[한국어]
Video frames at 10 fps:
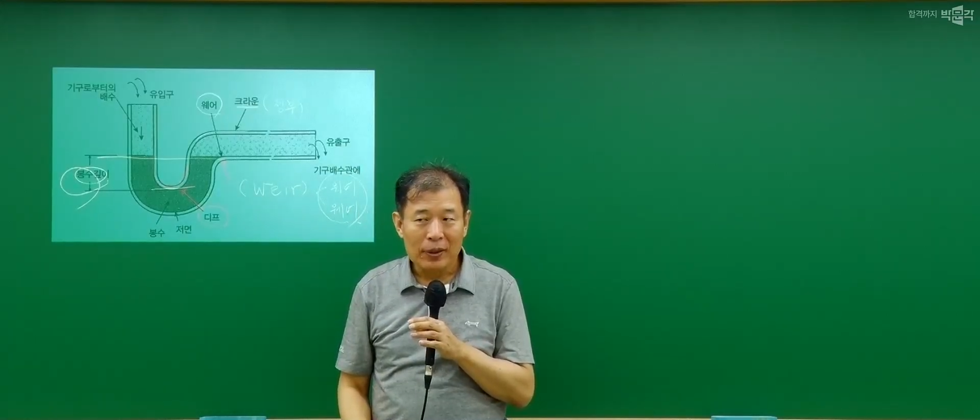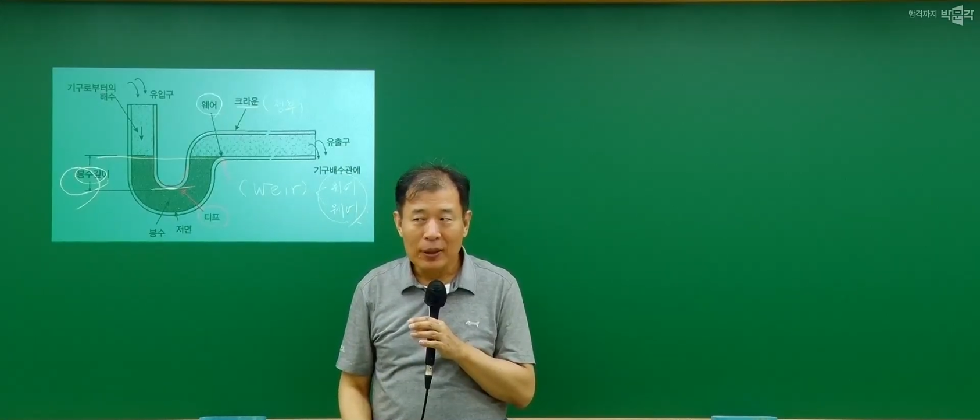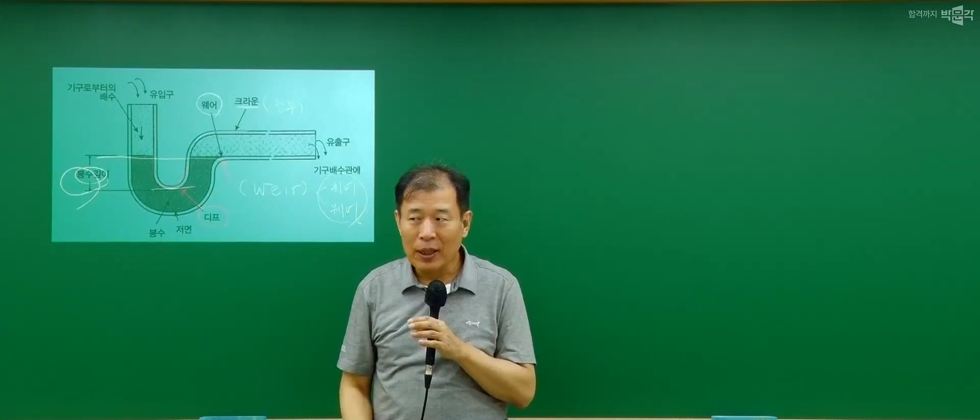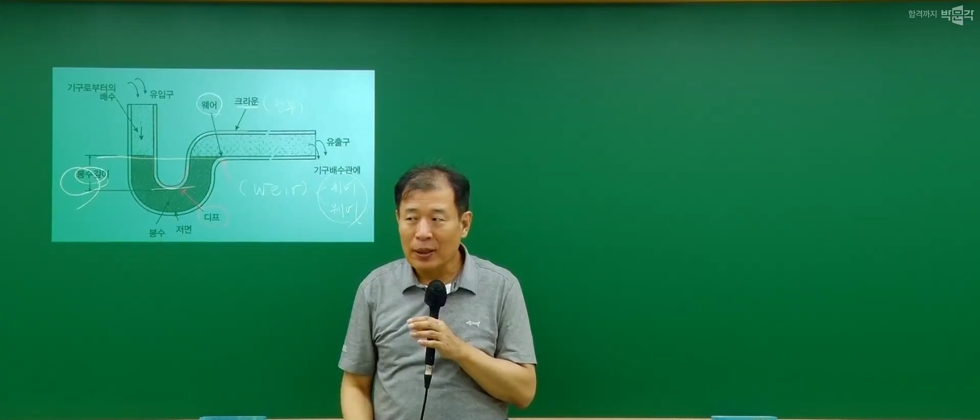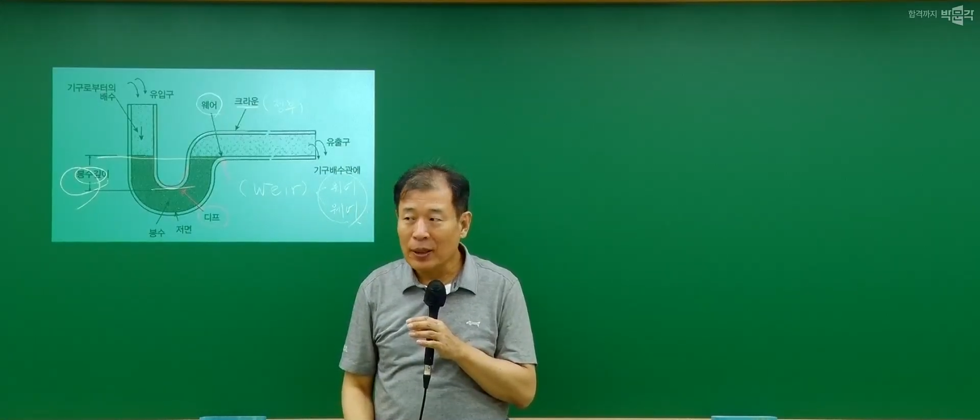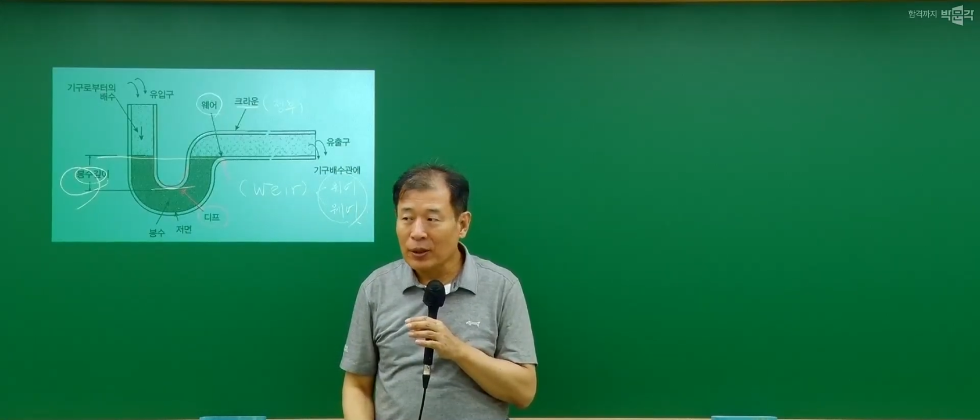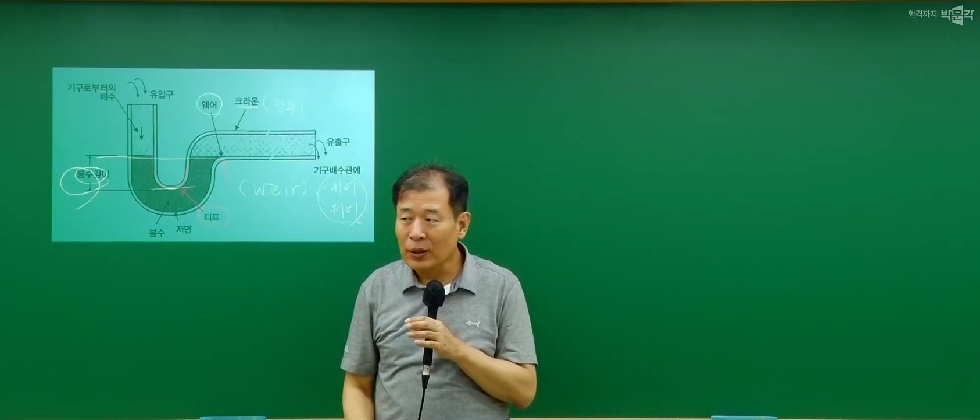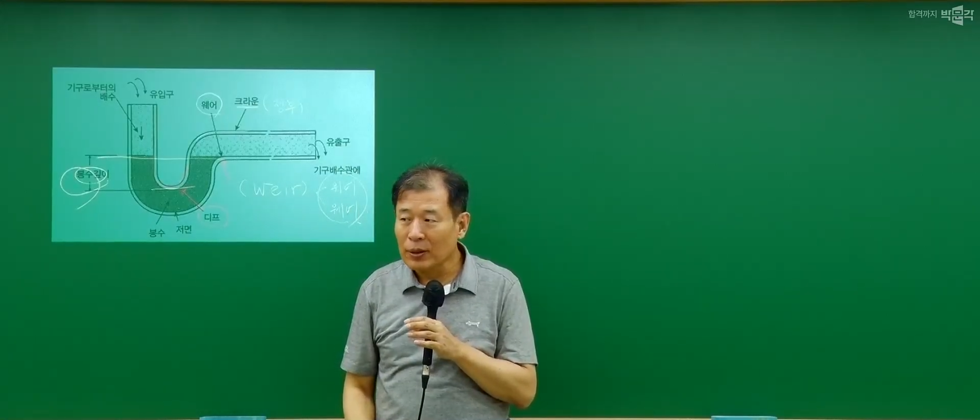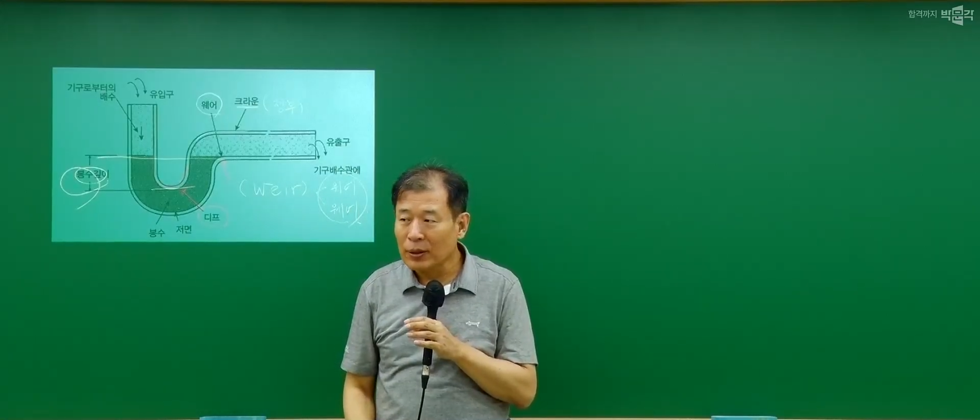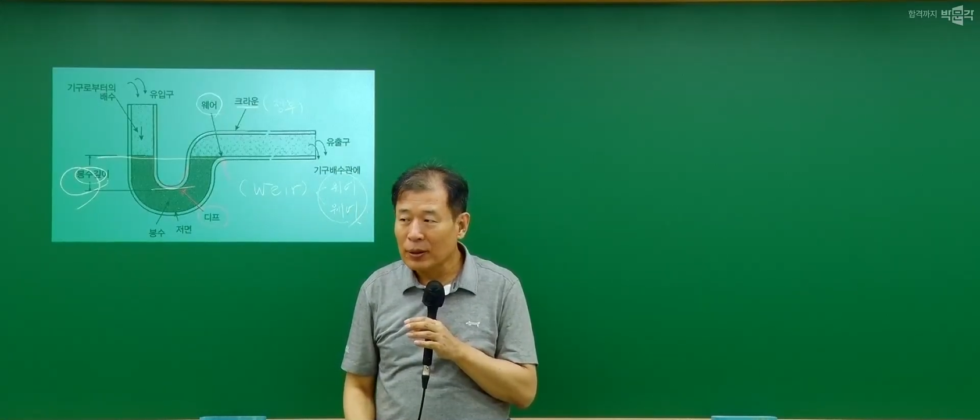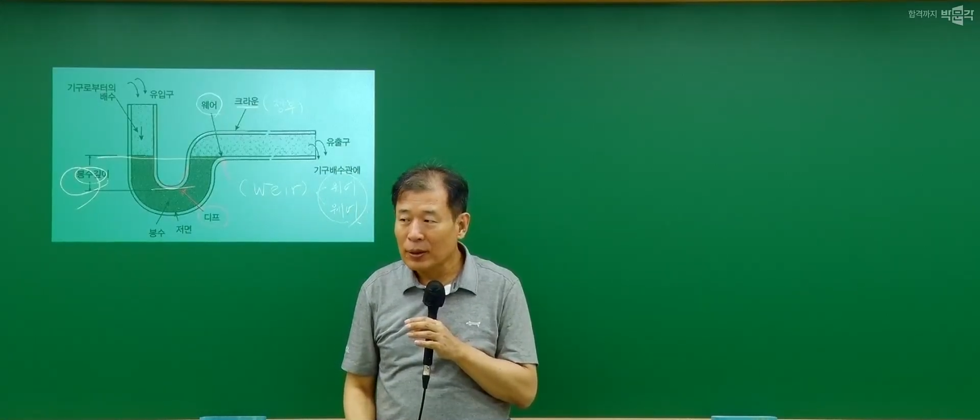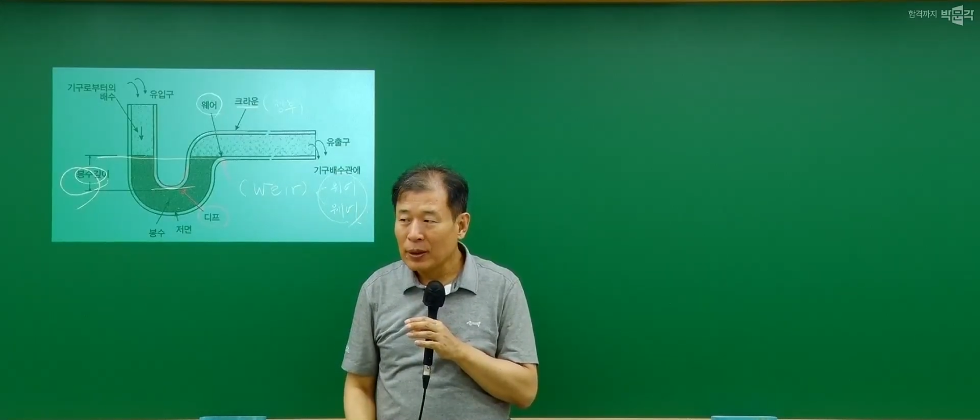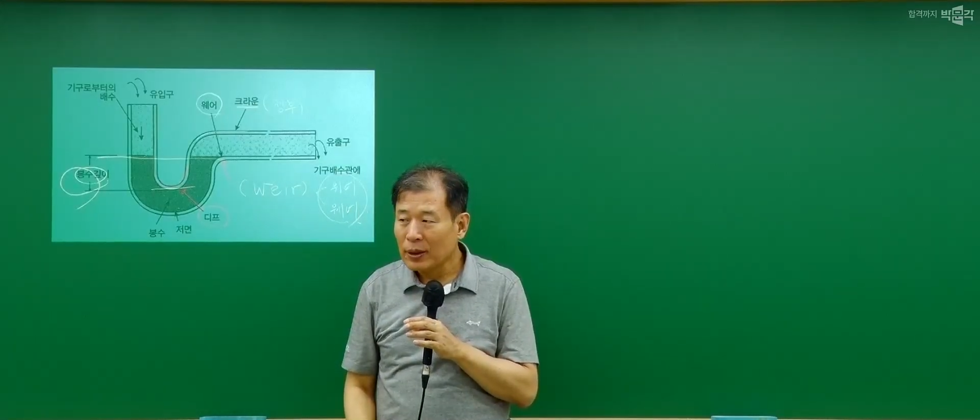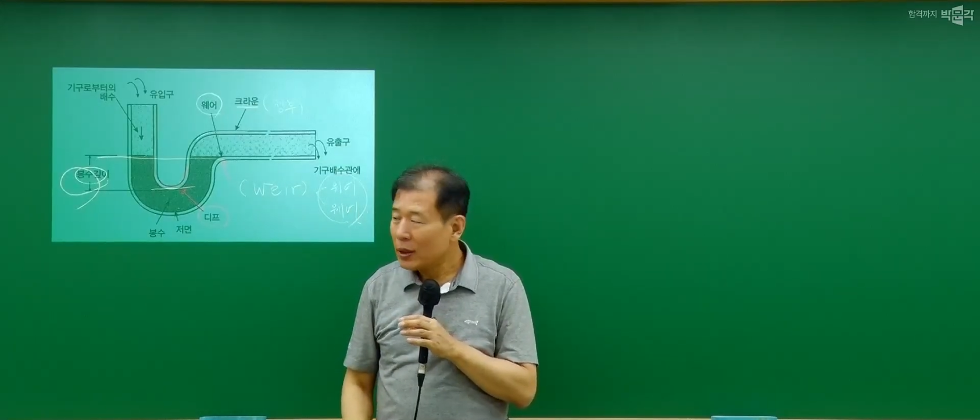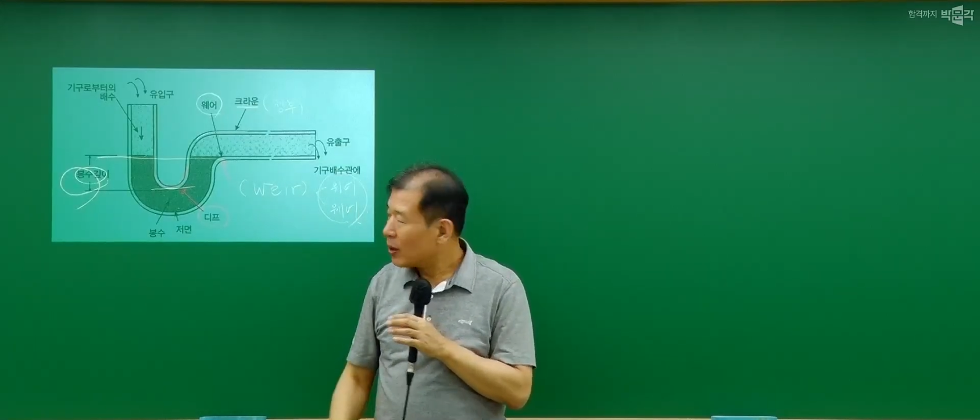이해하시겠죠?
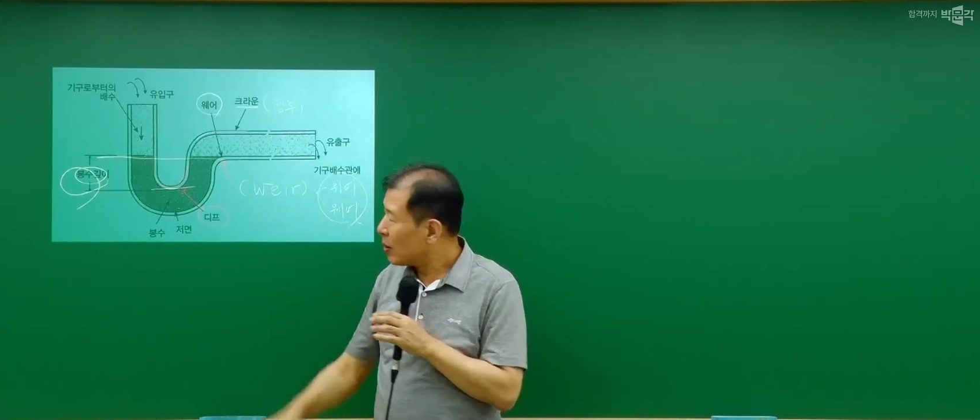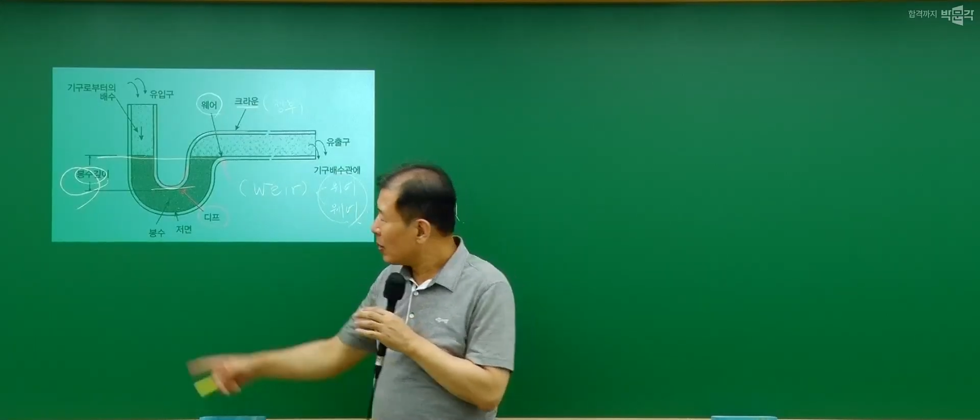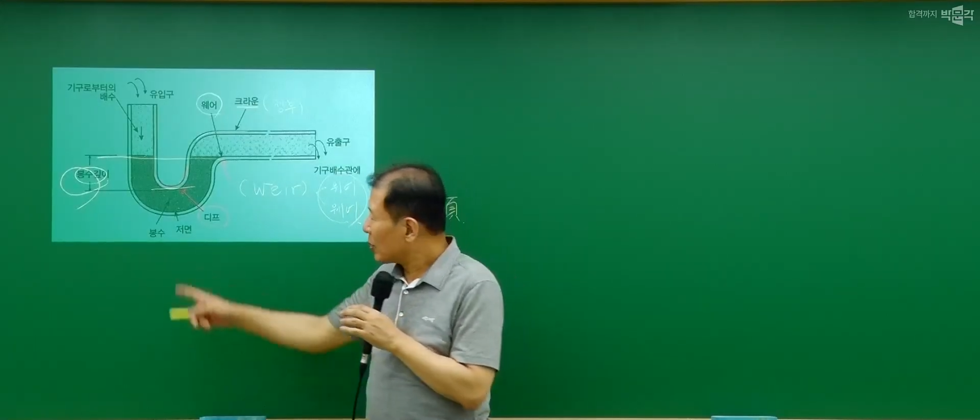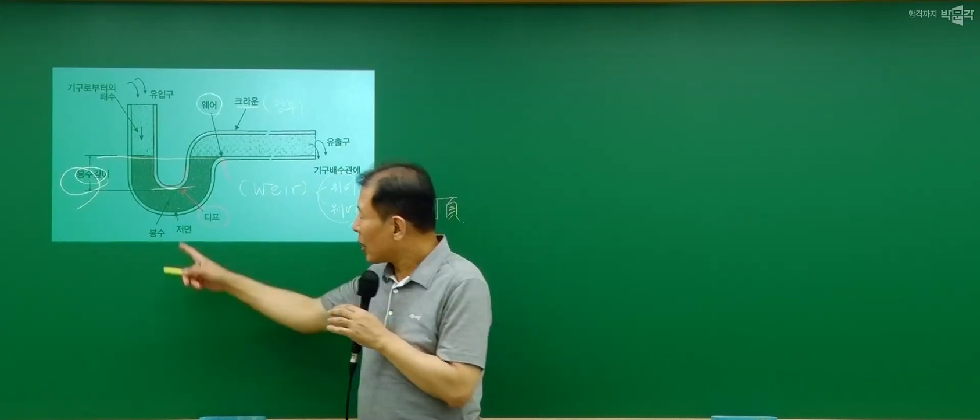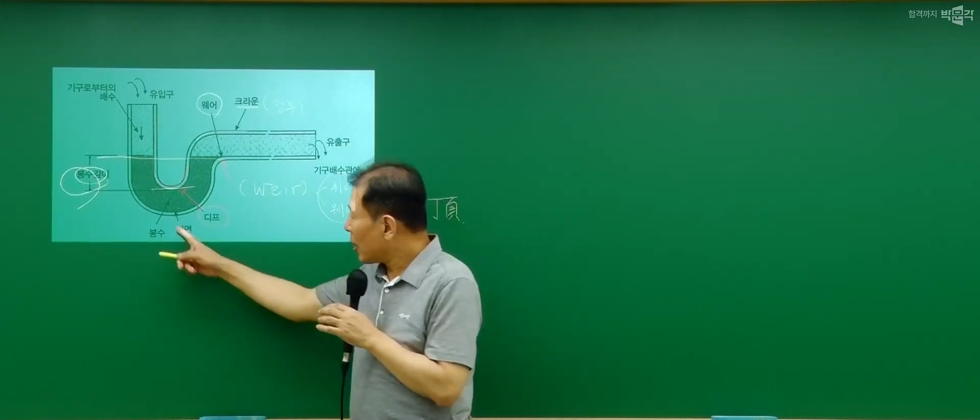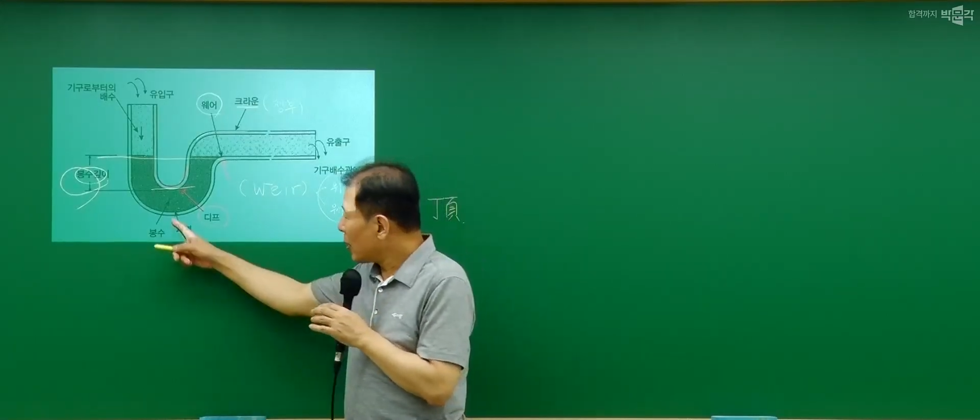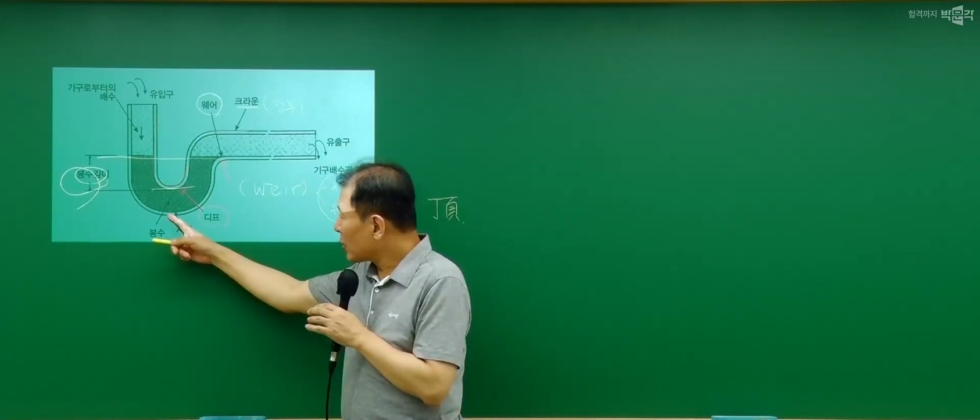자,